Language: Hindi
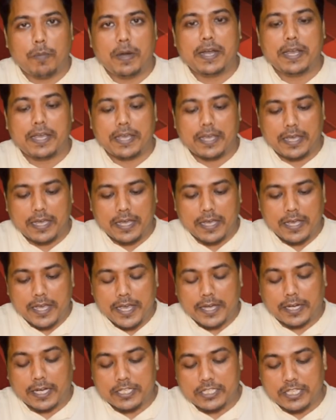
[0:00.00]
बड़ी
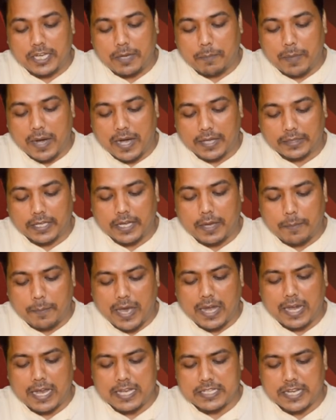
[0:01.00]
एक अजीब बात है ये
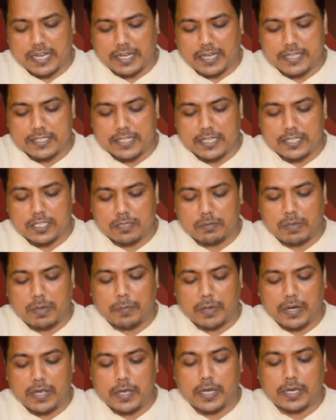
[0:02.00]
पहला ऐसा केस है जिसमें
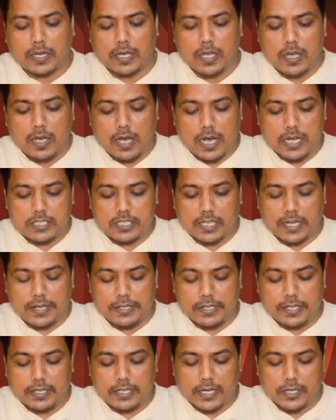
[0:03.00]
एक अच्छे
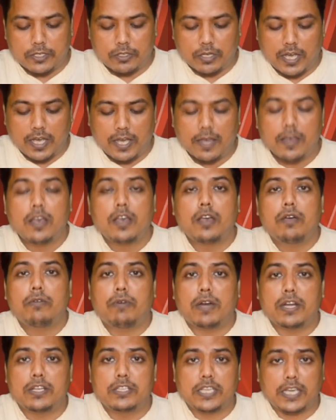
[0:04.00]
इंजीनियर जो है
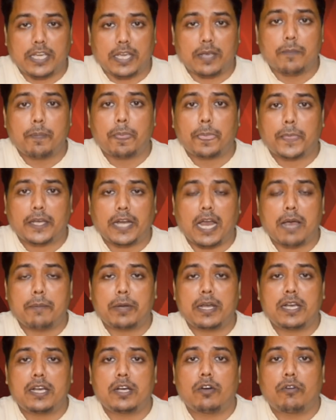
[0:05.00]
फर्जी क्राइम
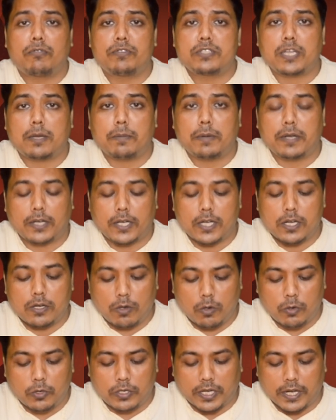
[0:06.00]
ऑफिसर बनकर
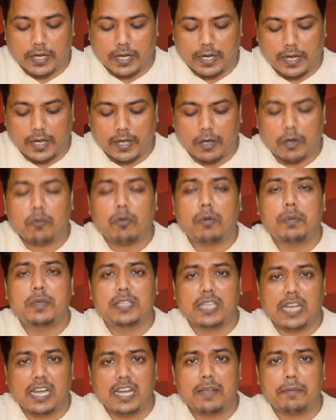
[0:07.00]
लूट कर रहे हैं और वो भी
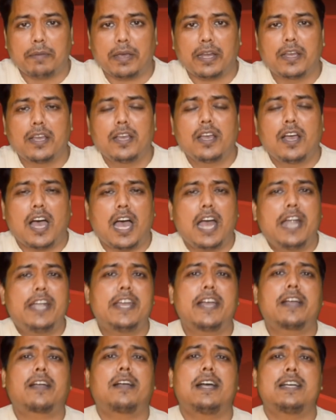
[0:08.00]
दिल्ली में
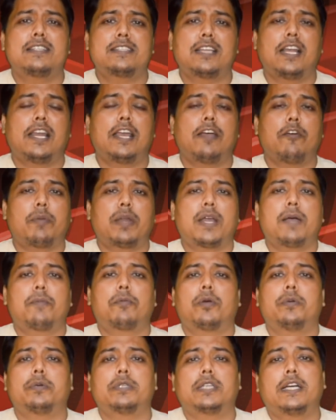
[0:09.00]
आइडिया कहाँ से लिया मैंने
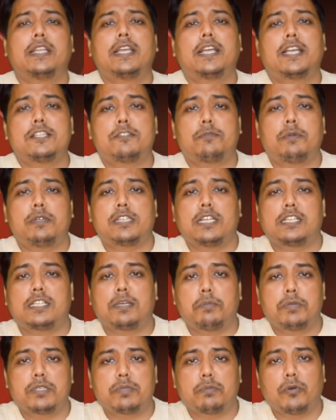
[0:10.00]
आपको बता दिया कि स्पेशल
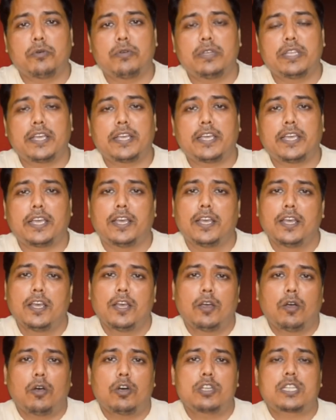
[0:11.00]
26 मूवी देखी
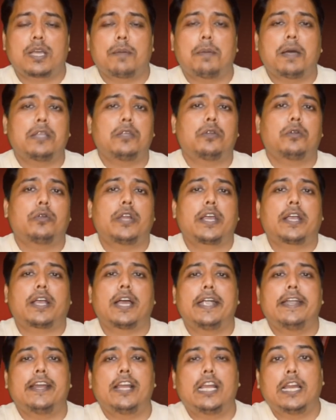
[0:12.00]
और उसके बाद इन्होंने एक
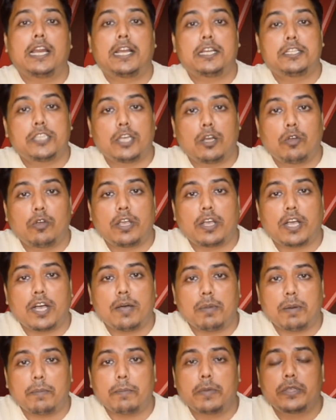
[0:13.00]
आइडिया लिया कि चलो ये
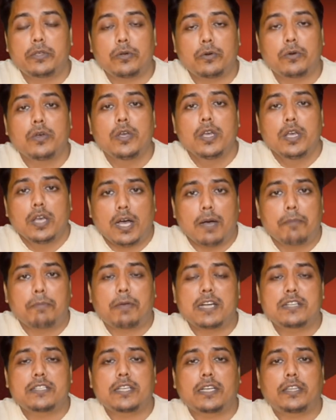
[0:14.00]
काम हम भी तो हम
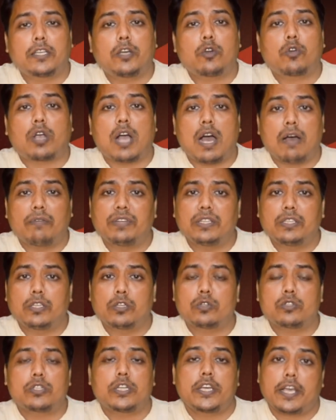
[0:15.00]
कर सकते हैं और काफ़ी
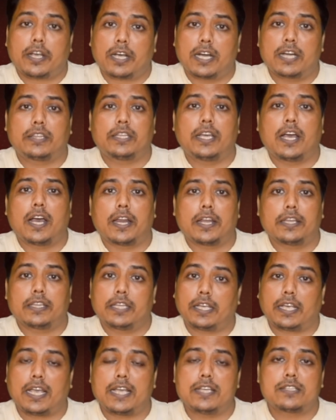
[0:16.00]
दिनों से ये करते आ रहे
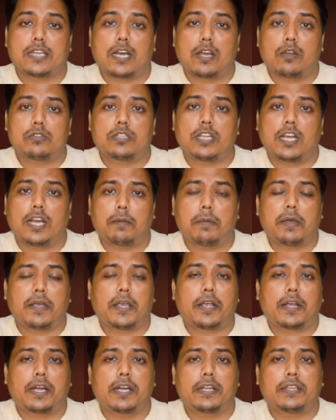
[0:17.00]
थे कई सालों से लगभग
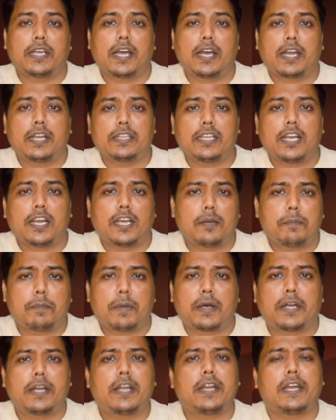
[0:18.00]
ये करते आ रहे थे लेकिन
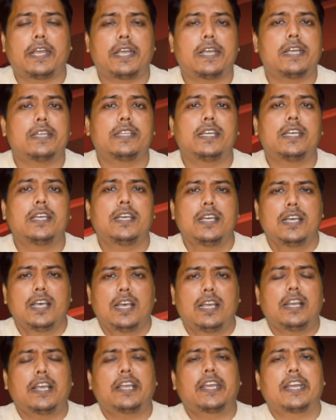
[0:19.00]
पकड़े नहीं गए थे
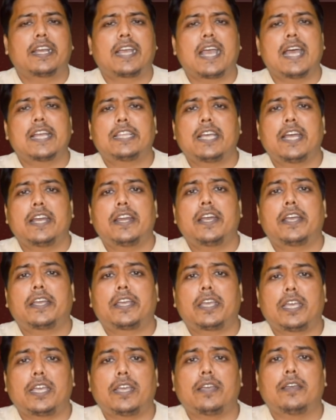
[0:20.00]
लेकिन कहते हैं ना
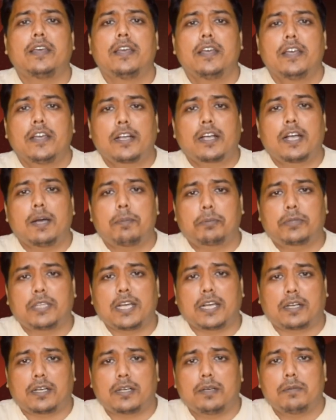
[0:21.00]
कि कब
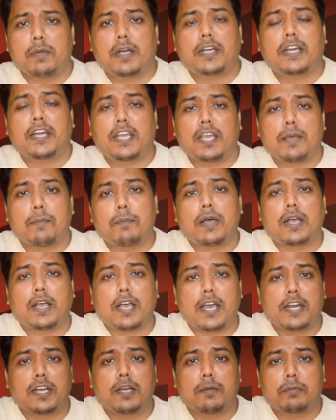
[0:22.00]
तक बकरी की अम्बा
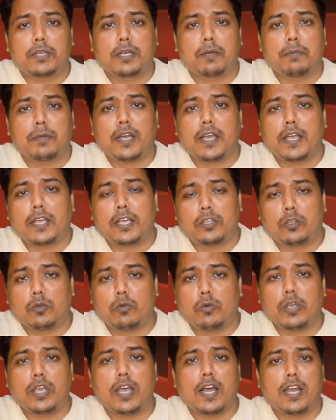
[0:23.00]
खैर कब तक मनाएगी तो
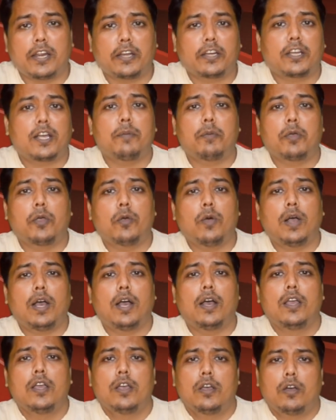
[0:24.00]
वही हाल इनका भी हुआ
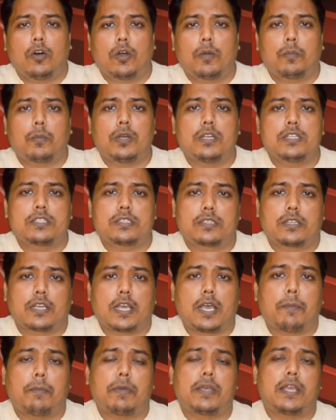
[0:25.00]
और पुलिस के
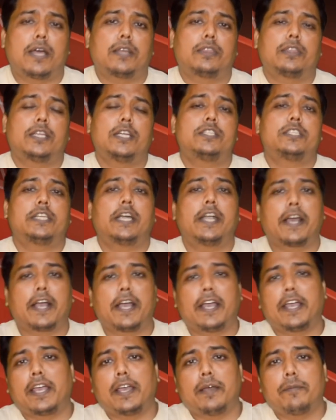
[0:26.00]
अब ये हफ्ते चढ़
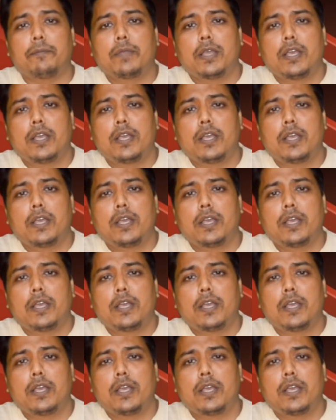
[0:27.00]
गए हैं